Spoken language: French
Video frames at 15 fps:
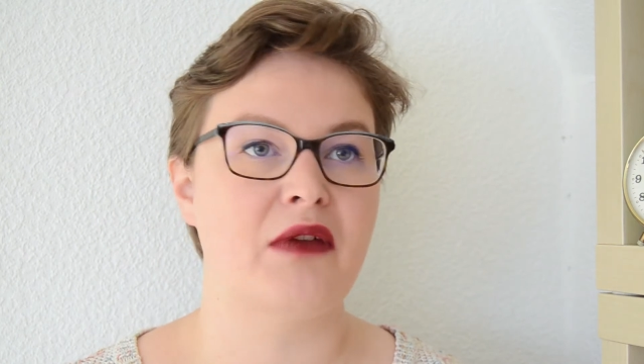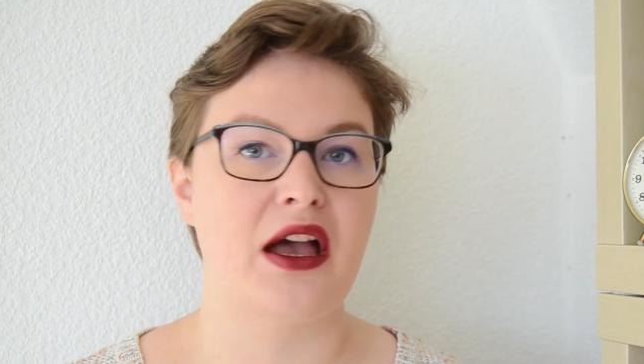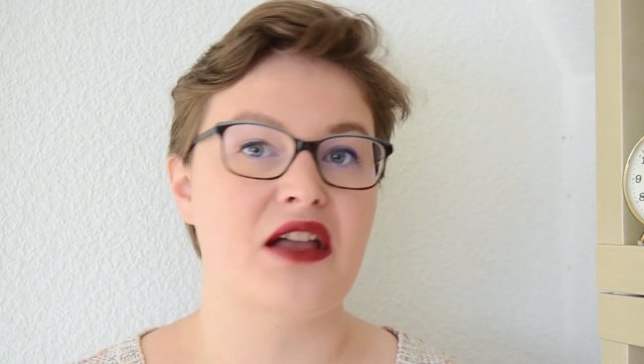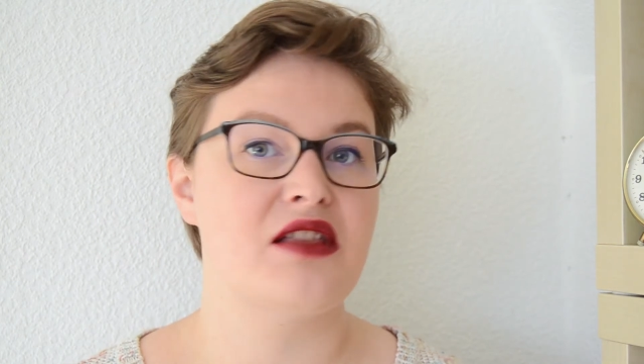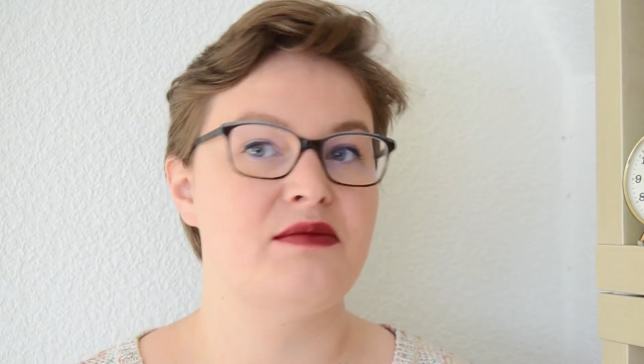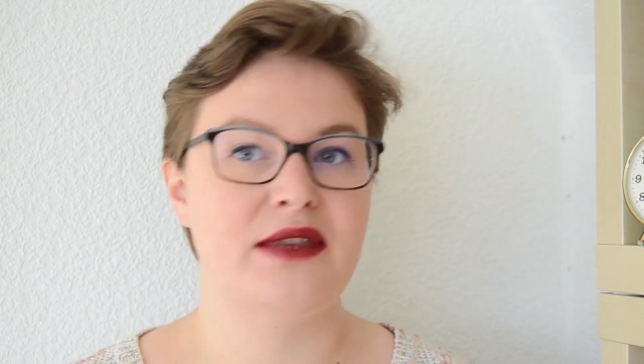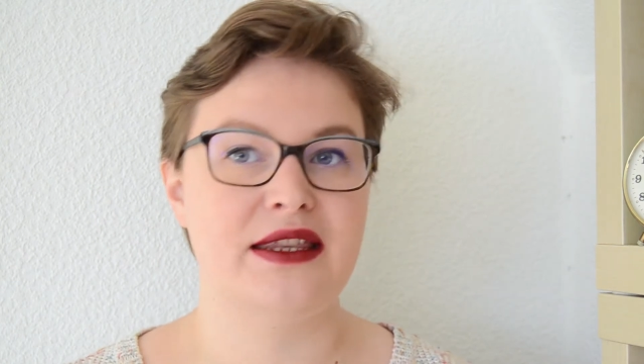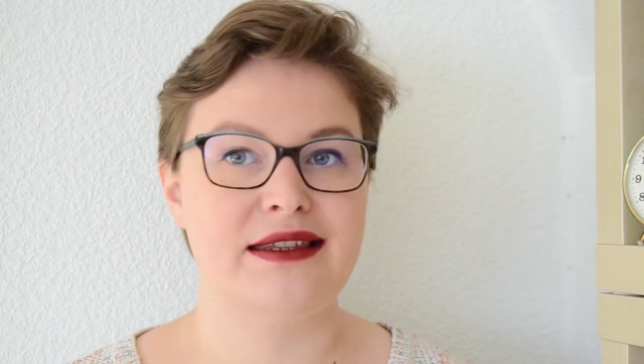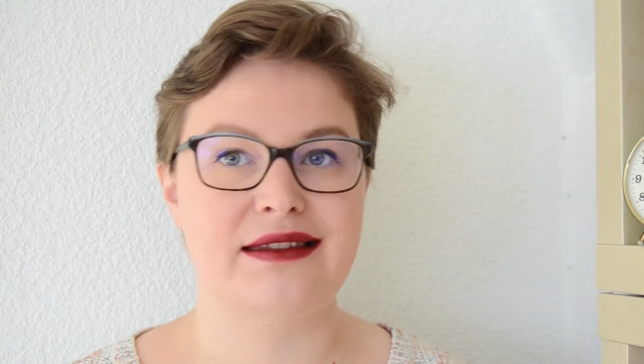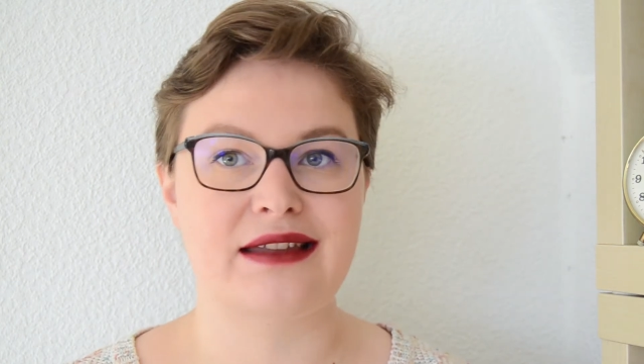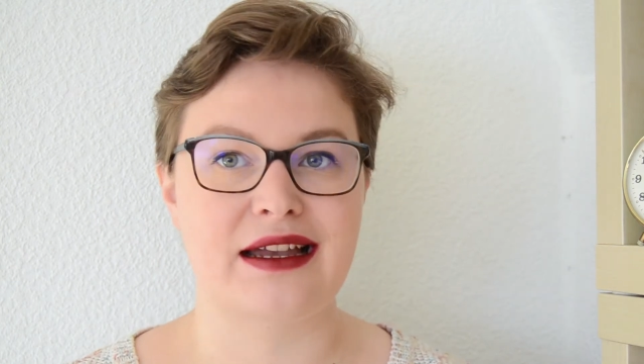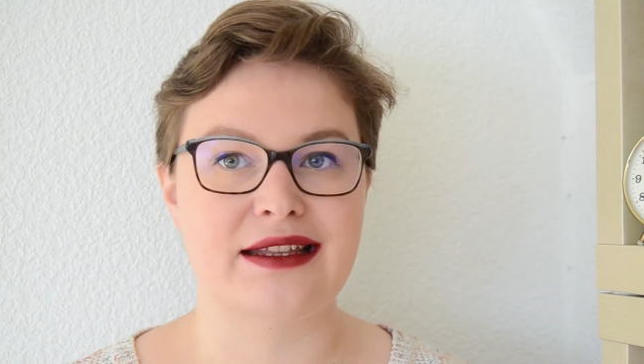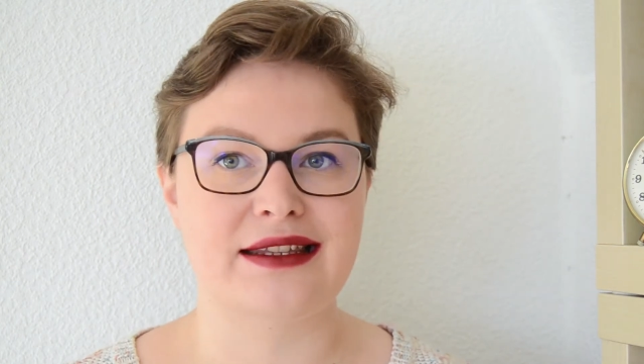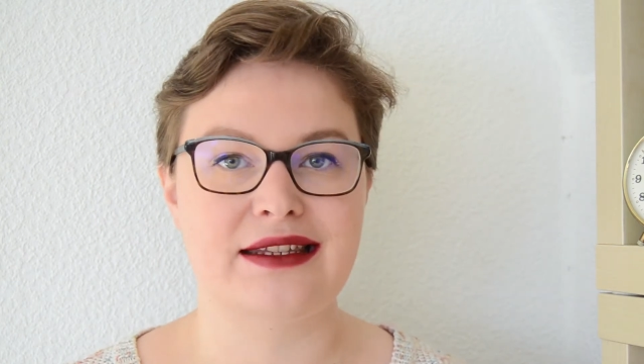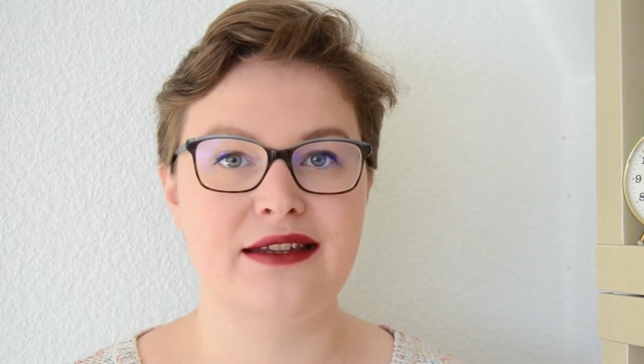
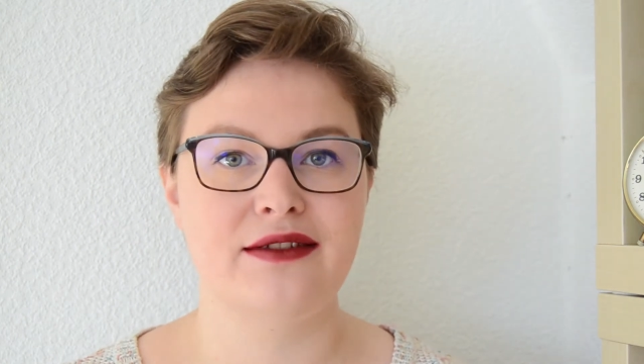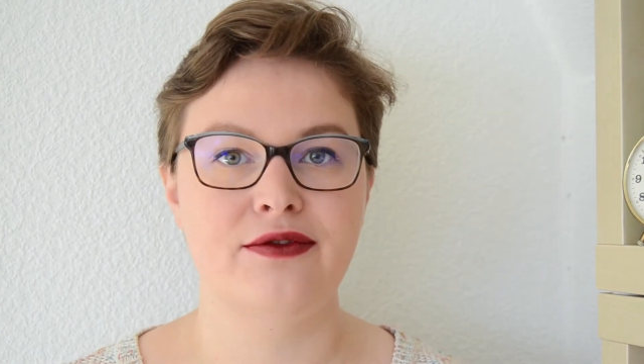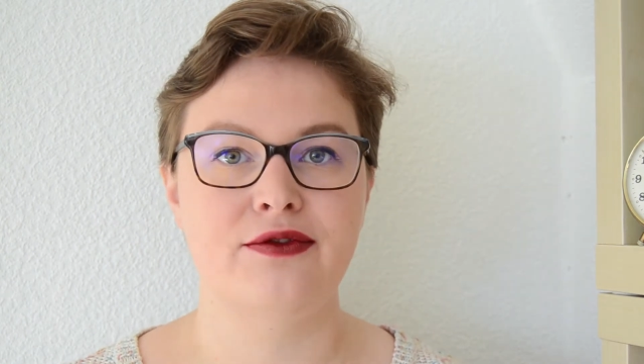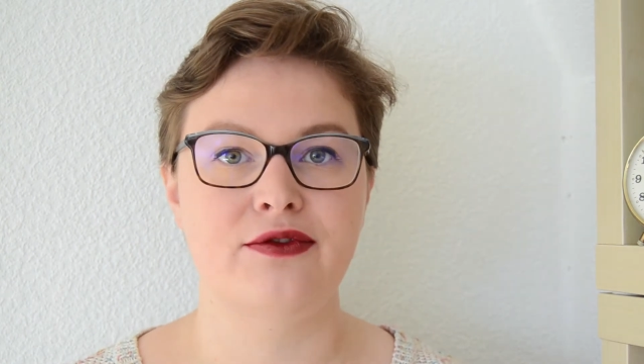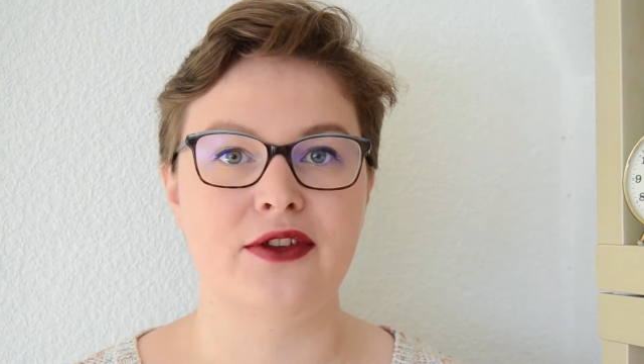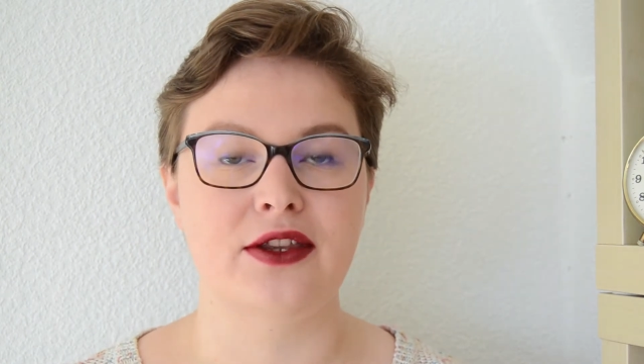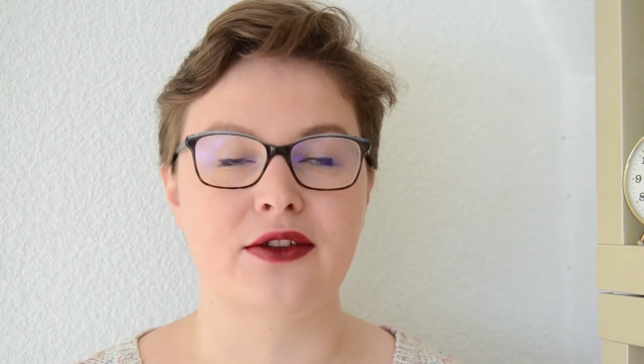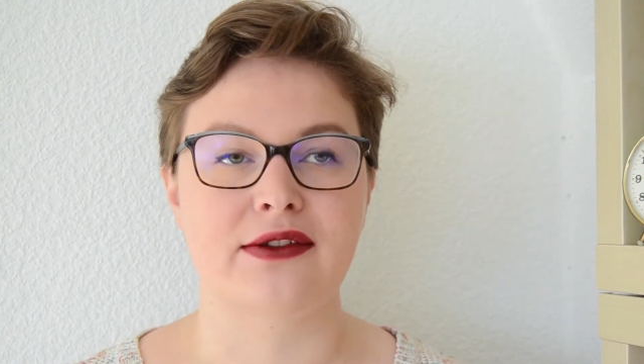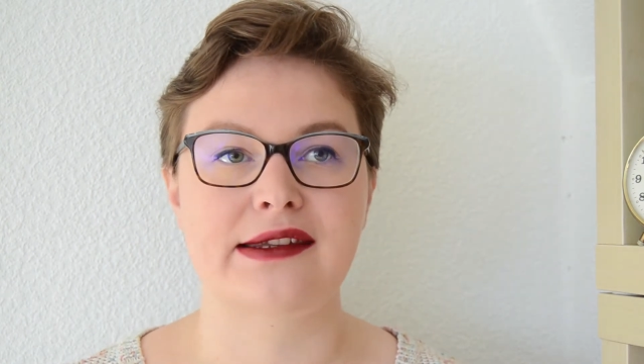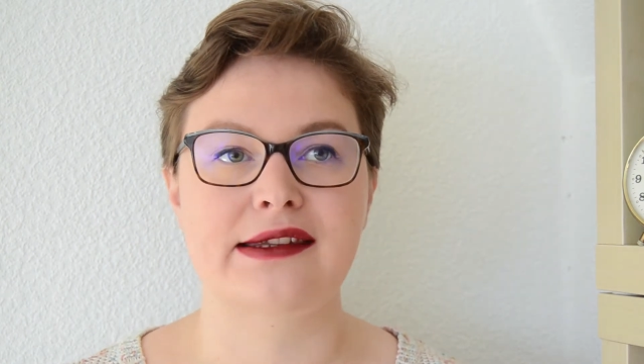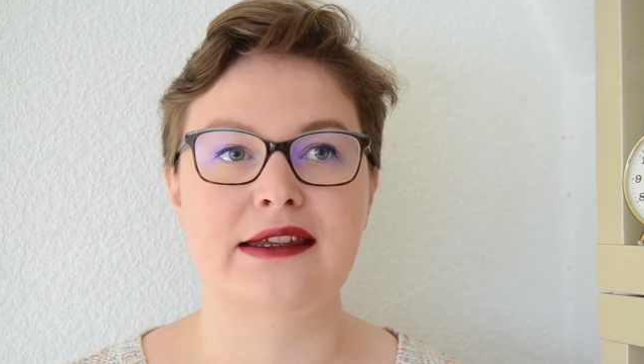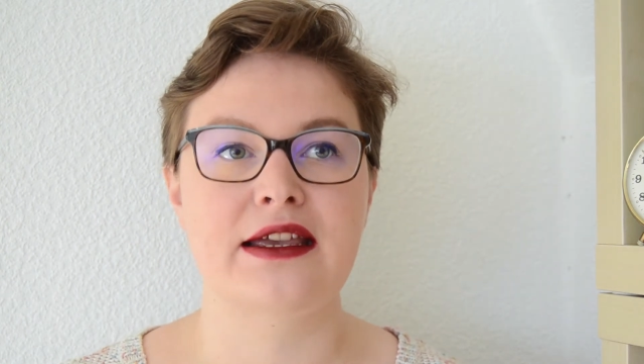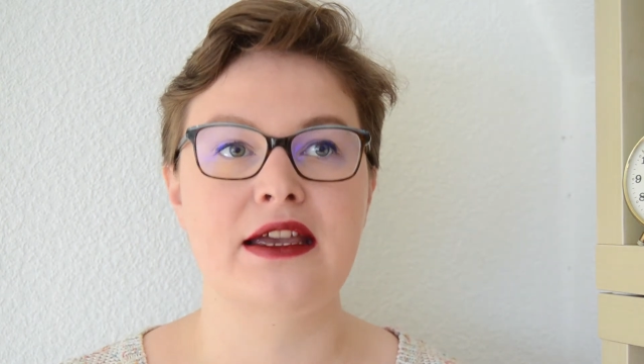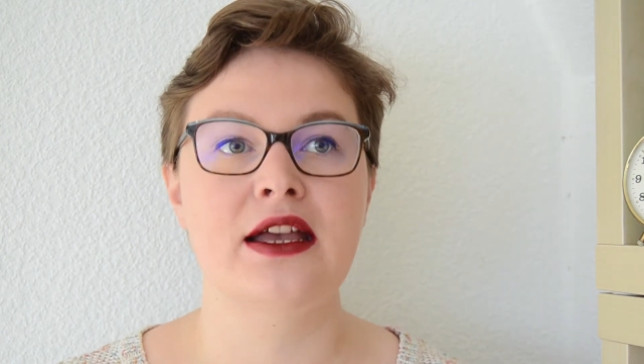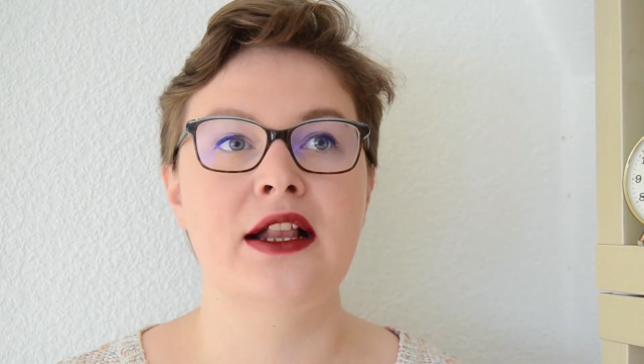administratif,
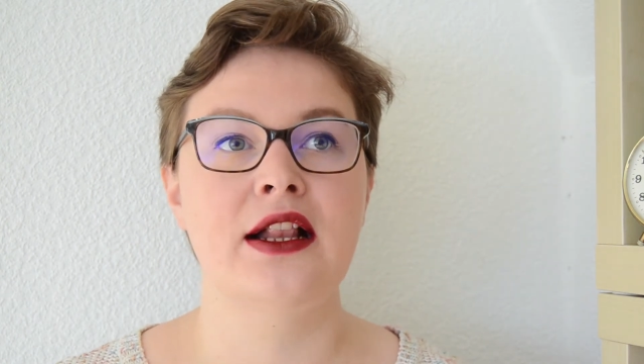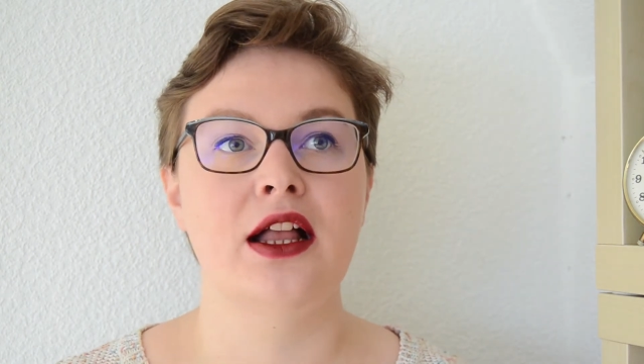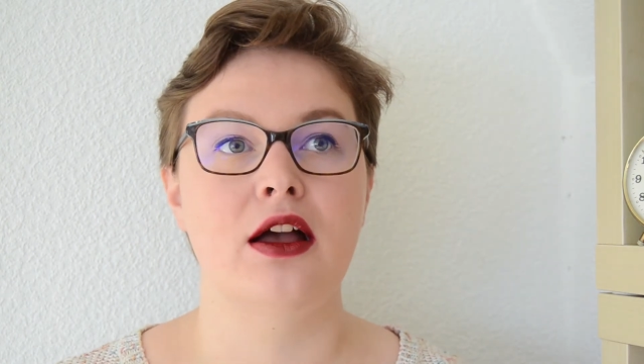financier.